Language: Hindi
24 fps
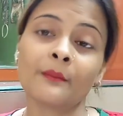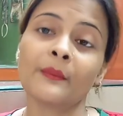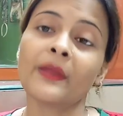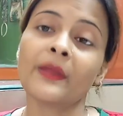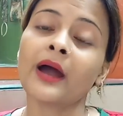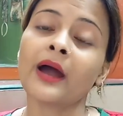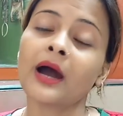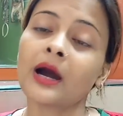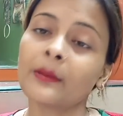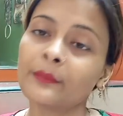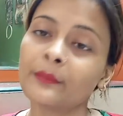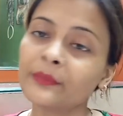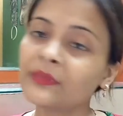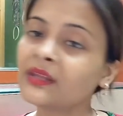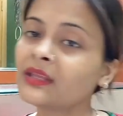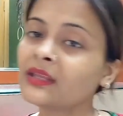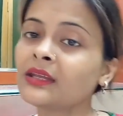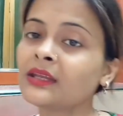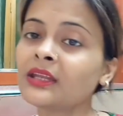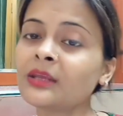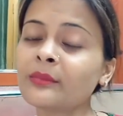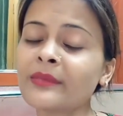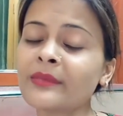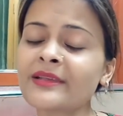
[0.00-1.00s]
मैं अपनी
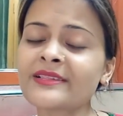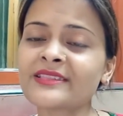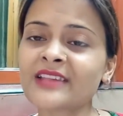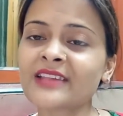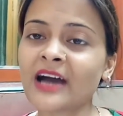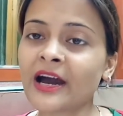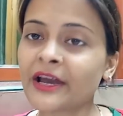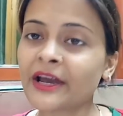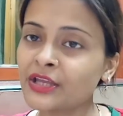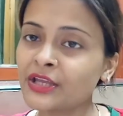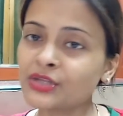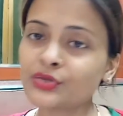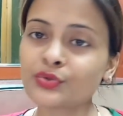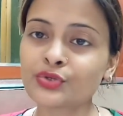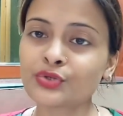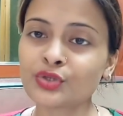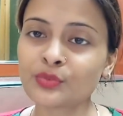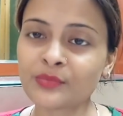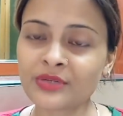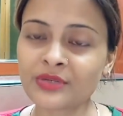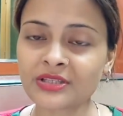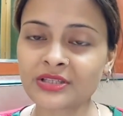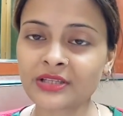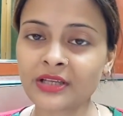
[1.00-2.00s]
नहीं मैं सारे
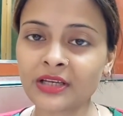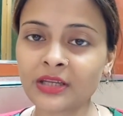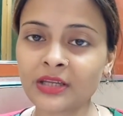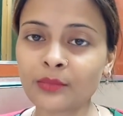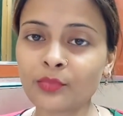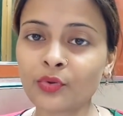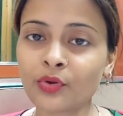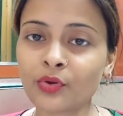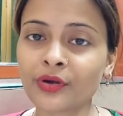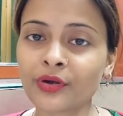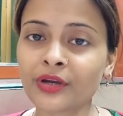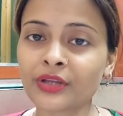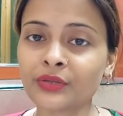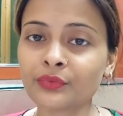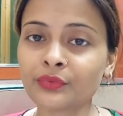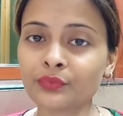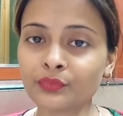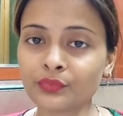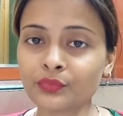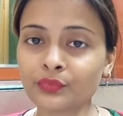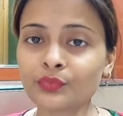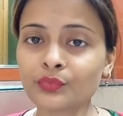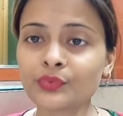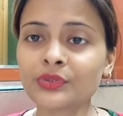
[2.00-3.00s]
यूट्यूबर्स के लिए बोल रही
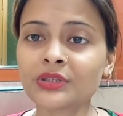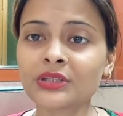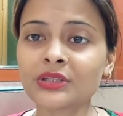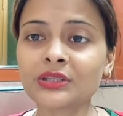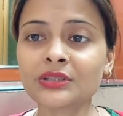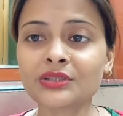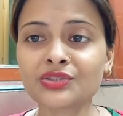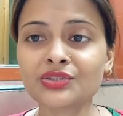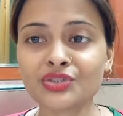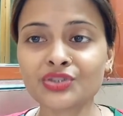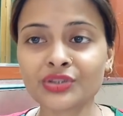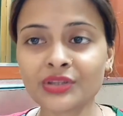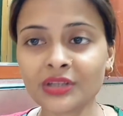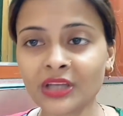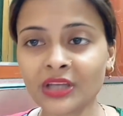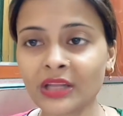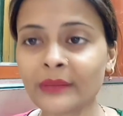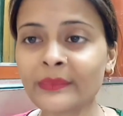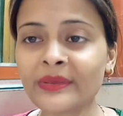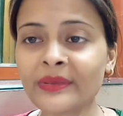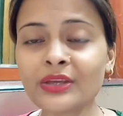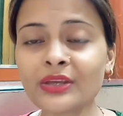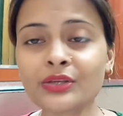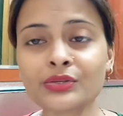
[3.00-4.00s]
हूँ कि
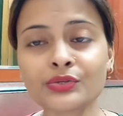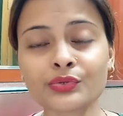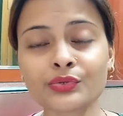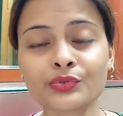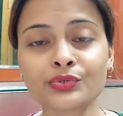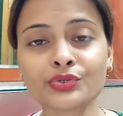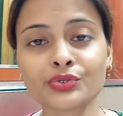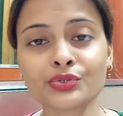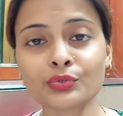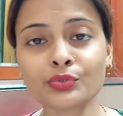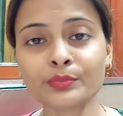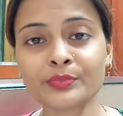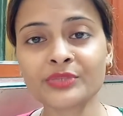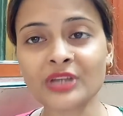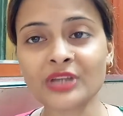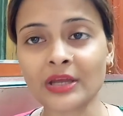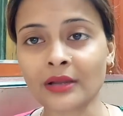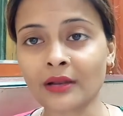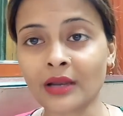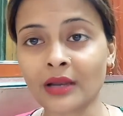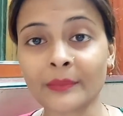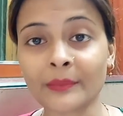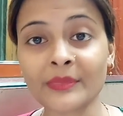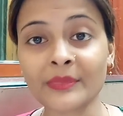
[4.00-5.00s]
जितने भी यूट्यूब
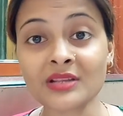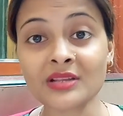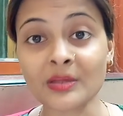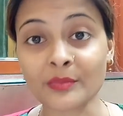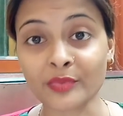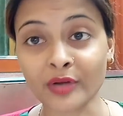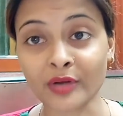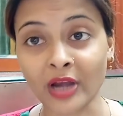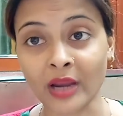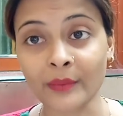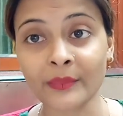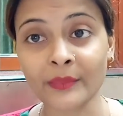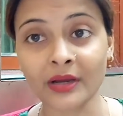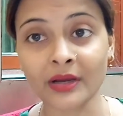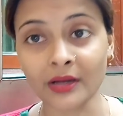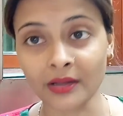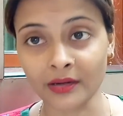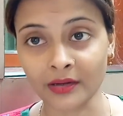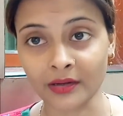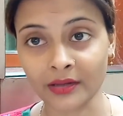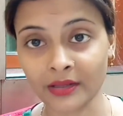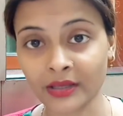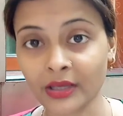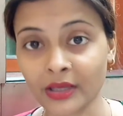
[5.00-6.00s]
चैनल आपने सब्सक्राइब
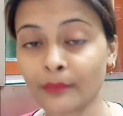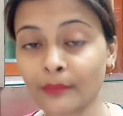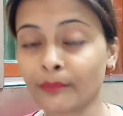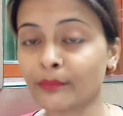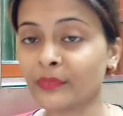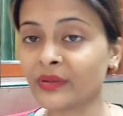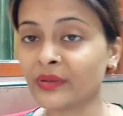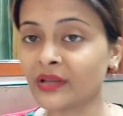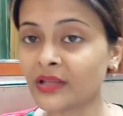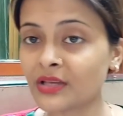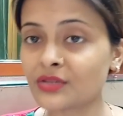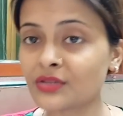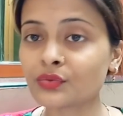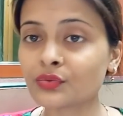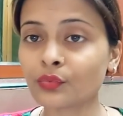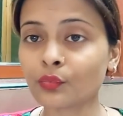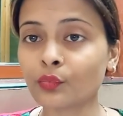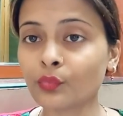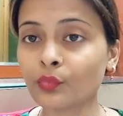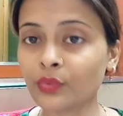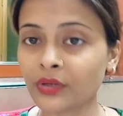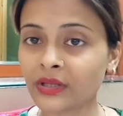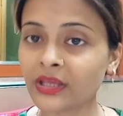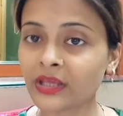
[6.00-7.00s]
करके रखे हैं प्लीज़
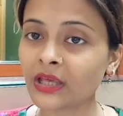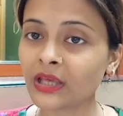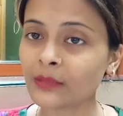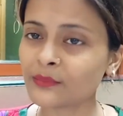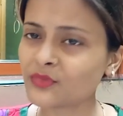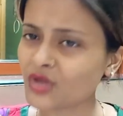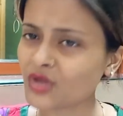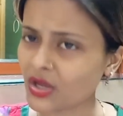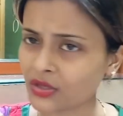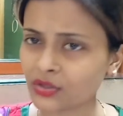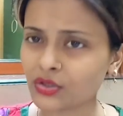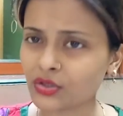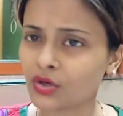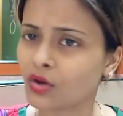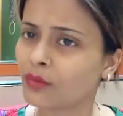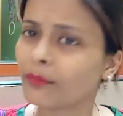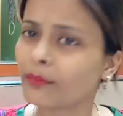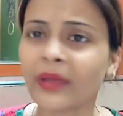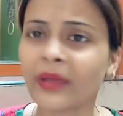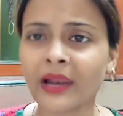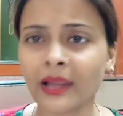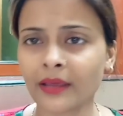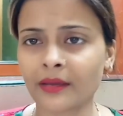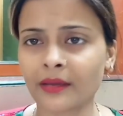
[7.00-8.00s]
उनके अब जाइए और
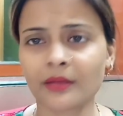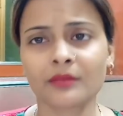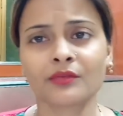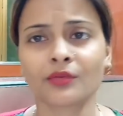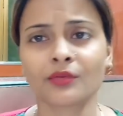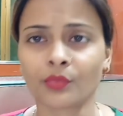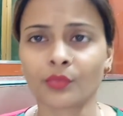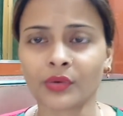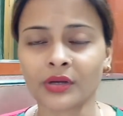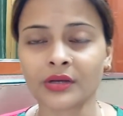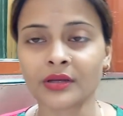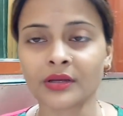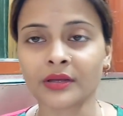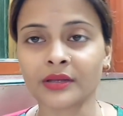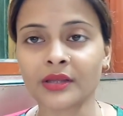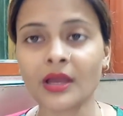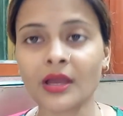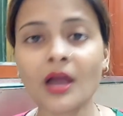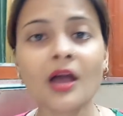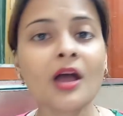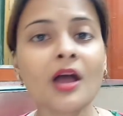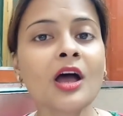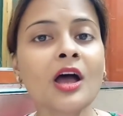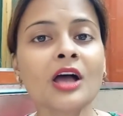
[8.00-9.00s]
बेल आइकन ज़रूर हिट
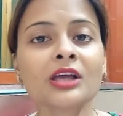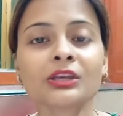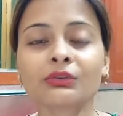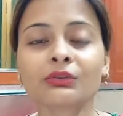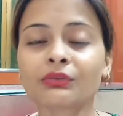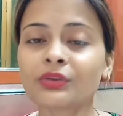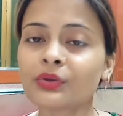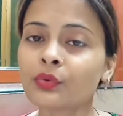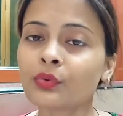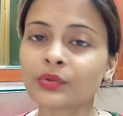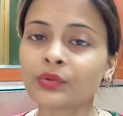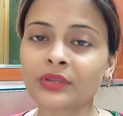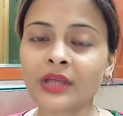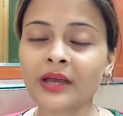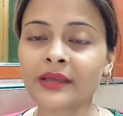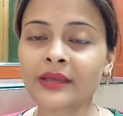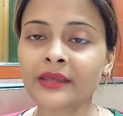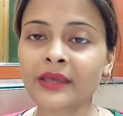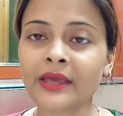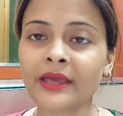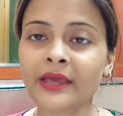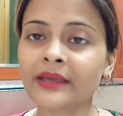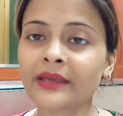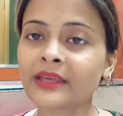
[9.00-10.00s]
करिए क्योंकि होता
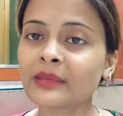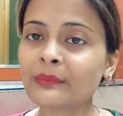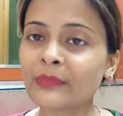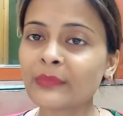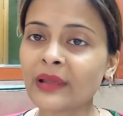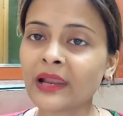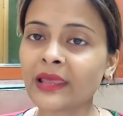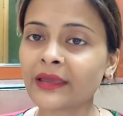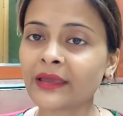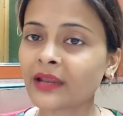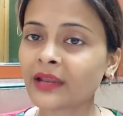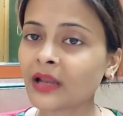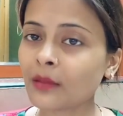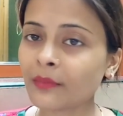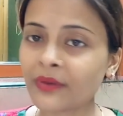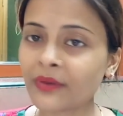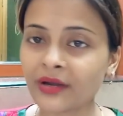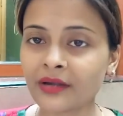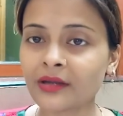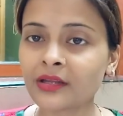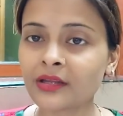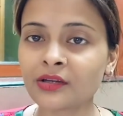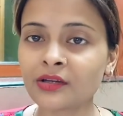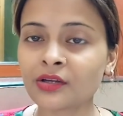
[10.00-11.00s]
क्या है कि बेल आइकन आप
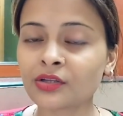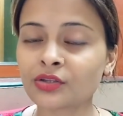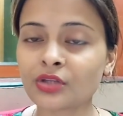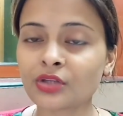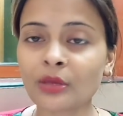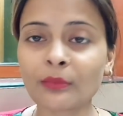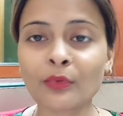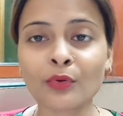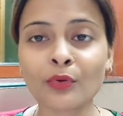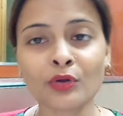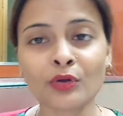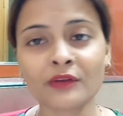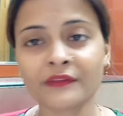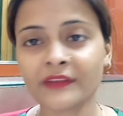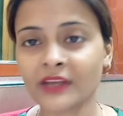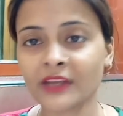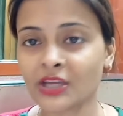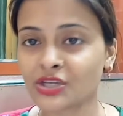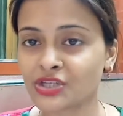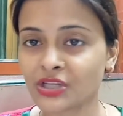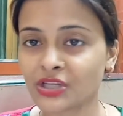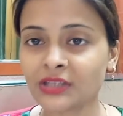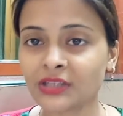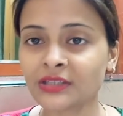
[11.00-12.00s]
हिट नहीं करते आपको
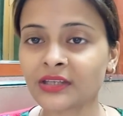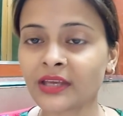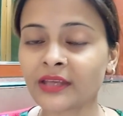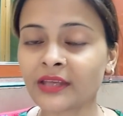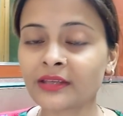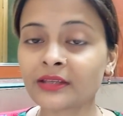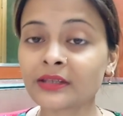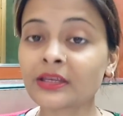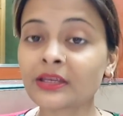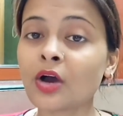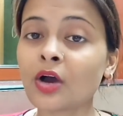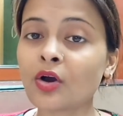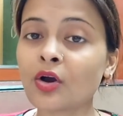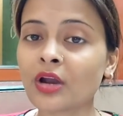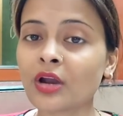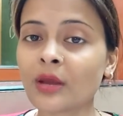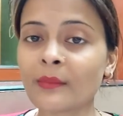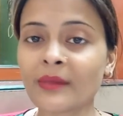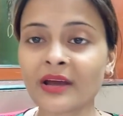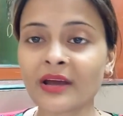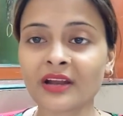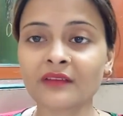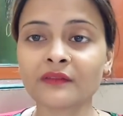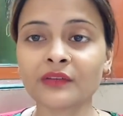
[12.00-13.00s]
नोटिफिकेशन नहीं आएगी और
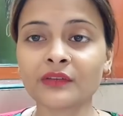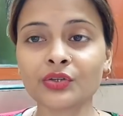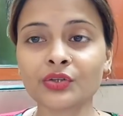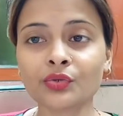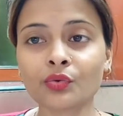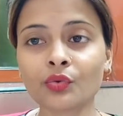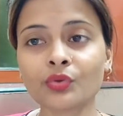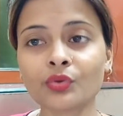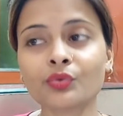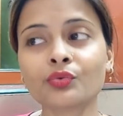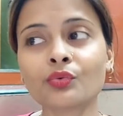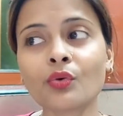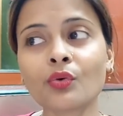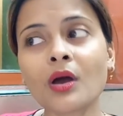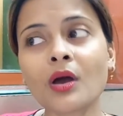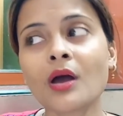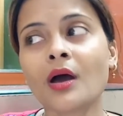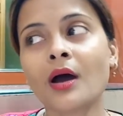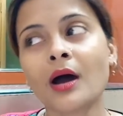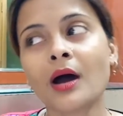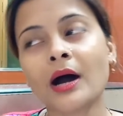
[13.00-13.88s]
हमारा वीडियो यू नो